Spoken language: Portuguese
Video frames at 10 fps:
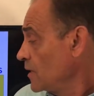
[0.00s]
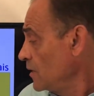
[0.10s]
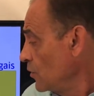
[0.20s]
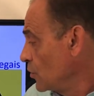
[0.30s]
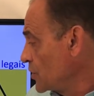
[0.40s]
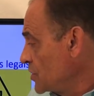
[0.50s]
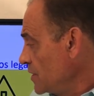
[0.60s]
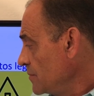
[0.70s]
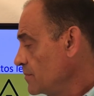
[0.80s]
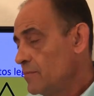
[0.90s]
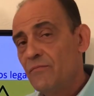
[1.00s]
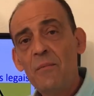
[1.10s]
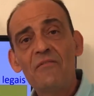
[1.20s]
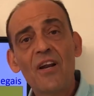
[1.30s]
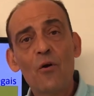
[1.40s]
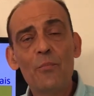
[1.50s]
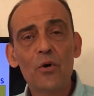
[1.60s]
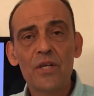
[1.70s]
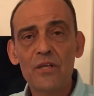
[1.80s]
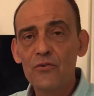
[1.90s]
E hoje vamos falar um
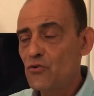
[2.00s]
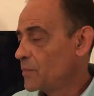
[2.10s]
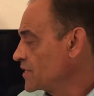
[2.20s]
pouquinho sobre